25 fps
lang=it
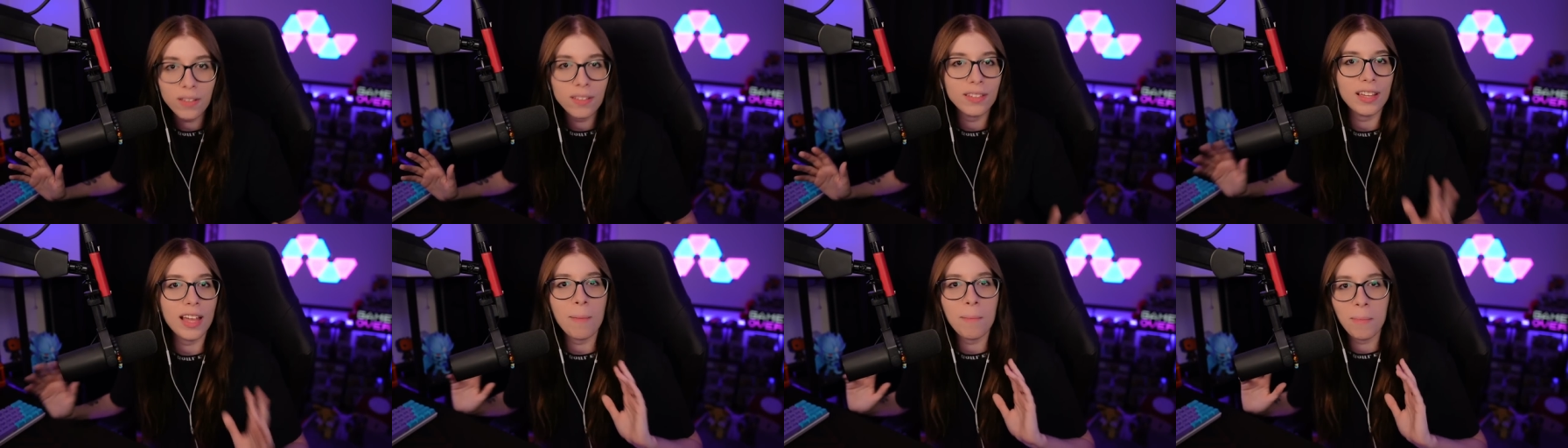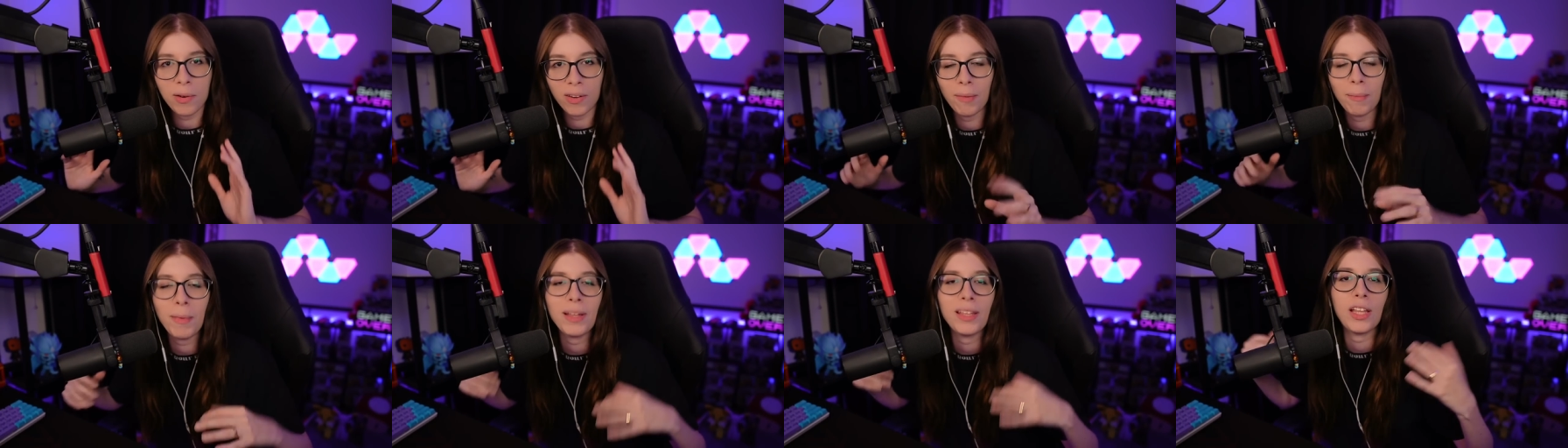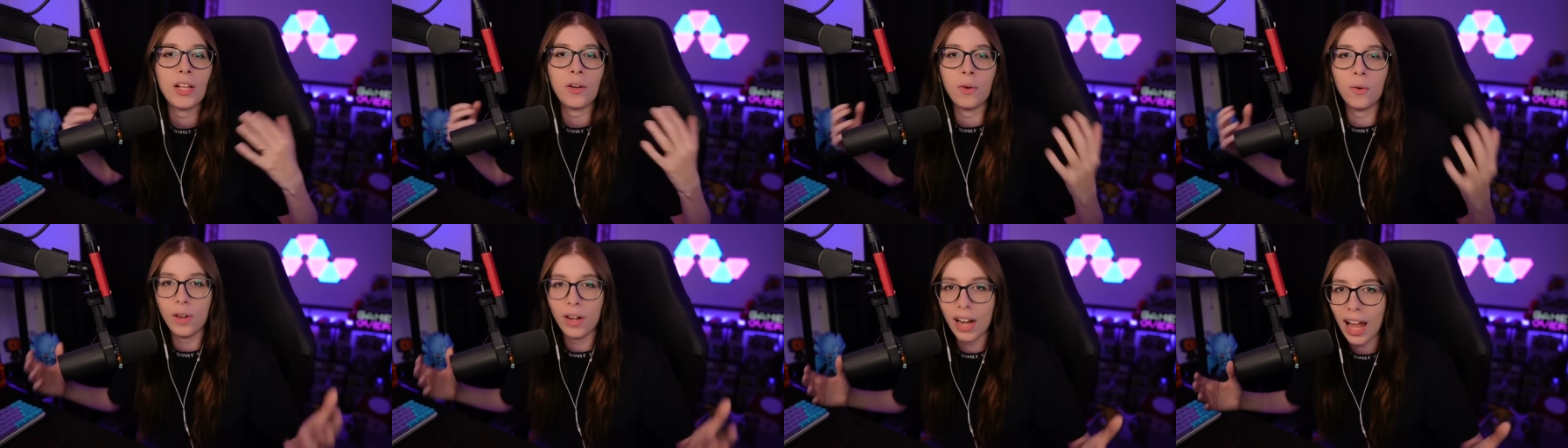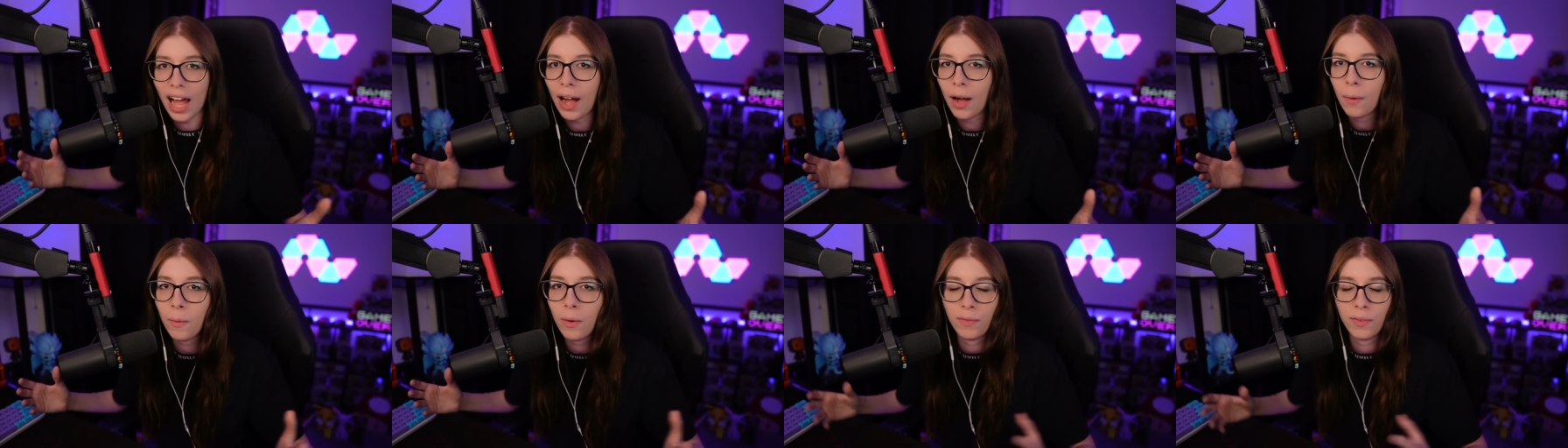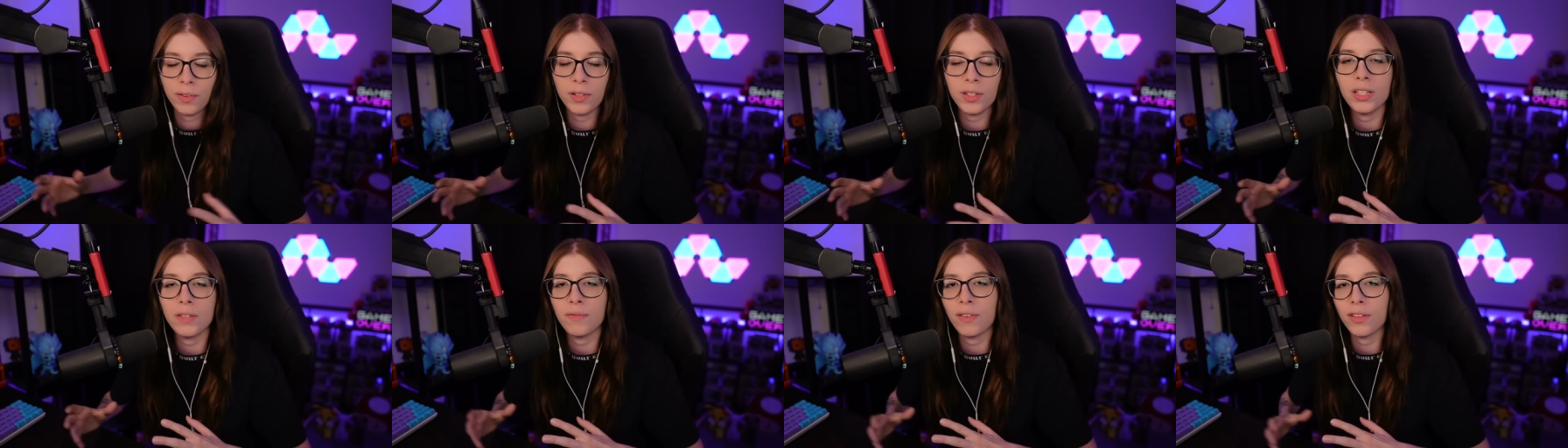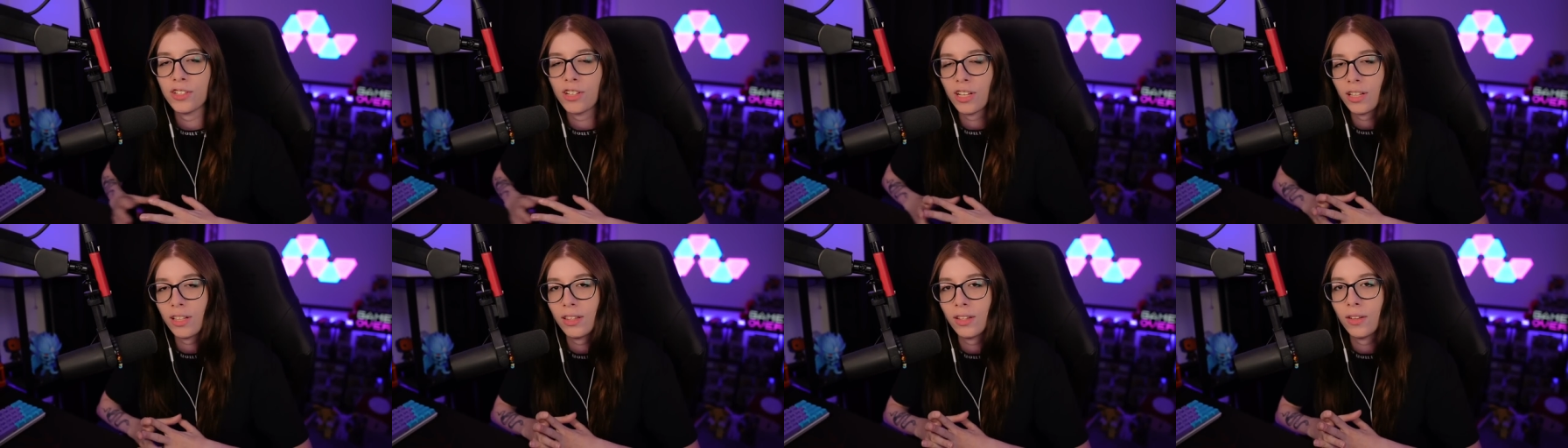sempre ovviamente con l'acqua, quindi
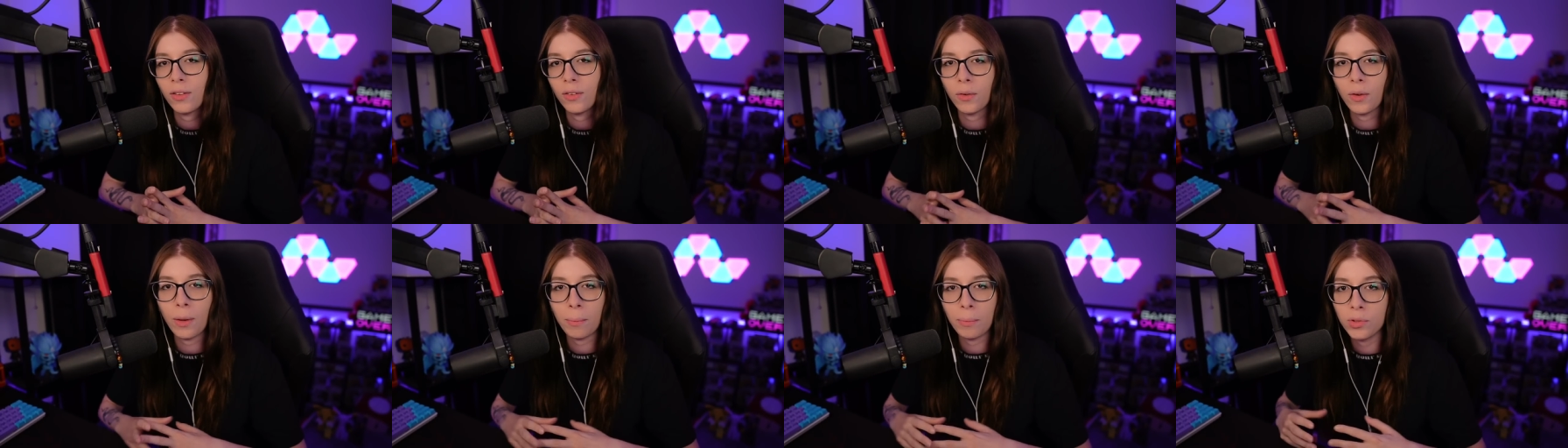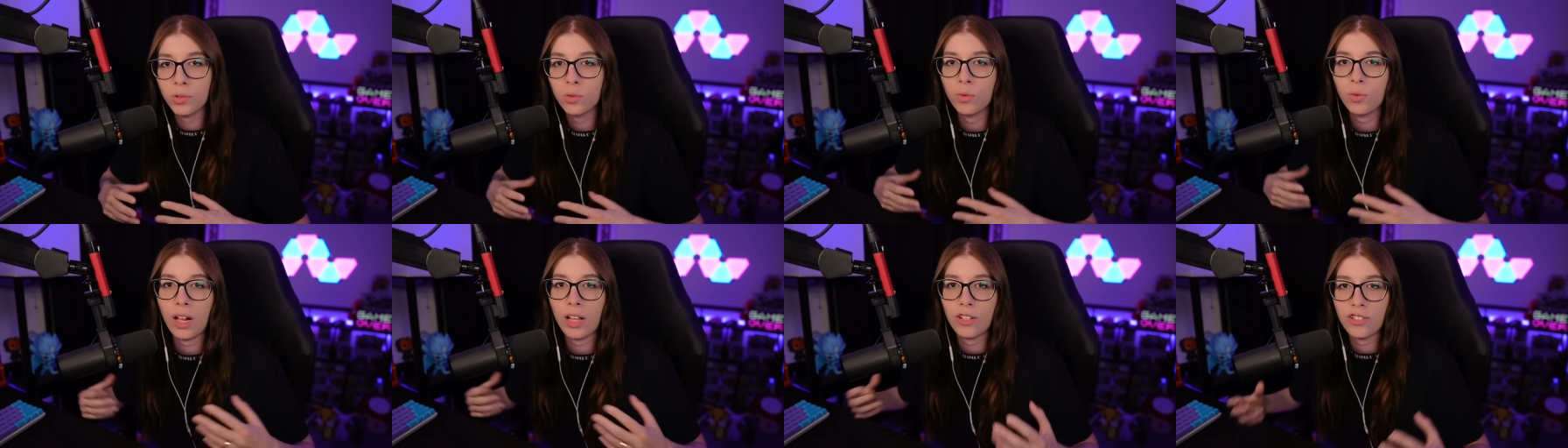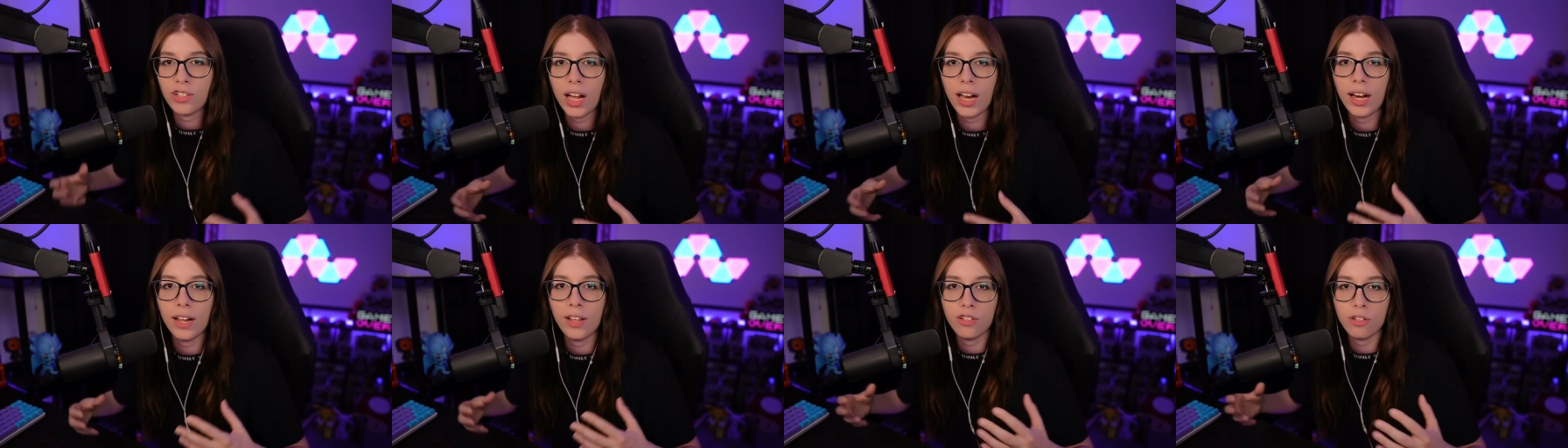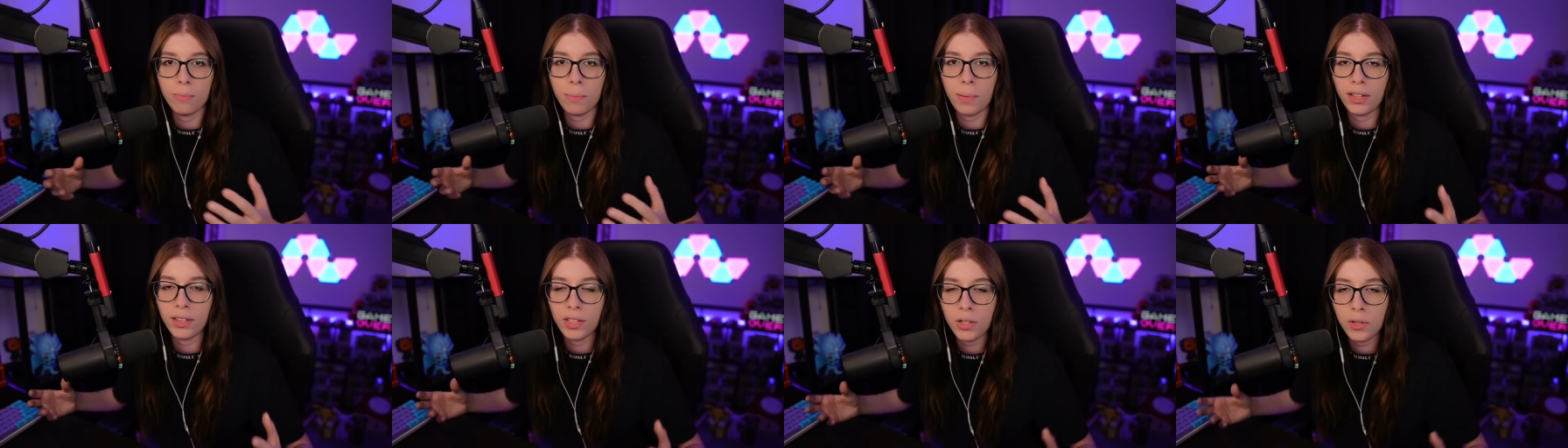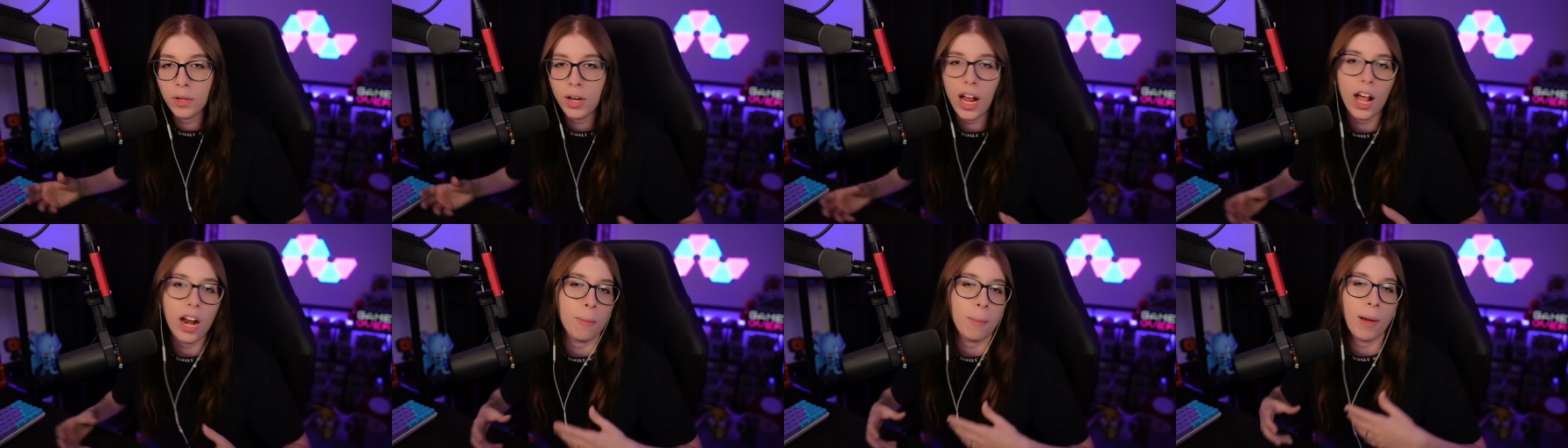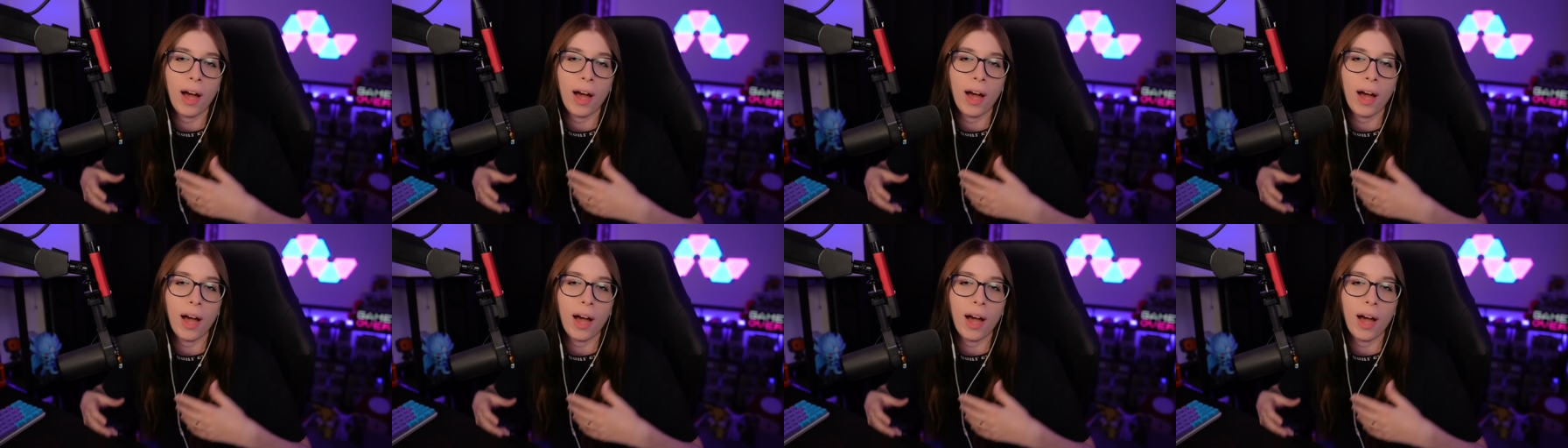facendo appunto una challenge particolare,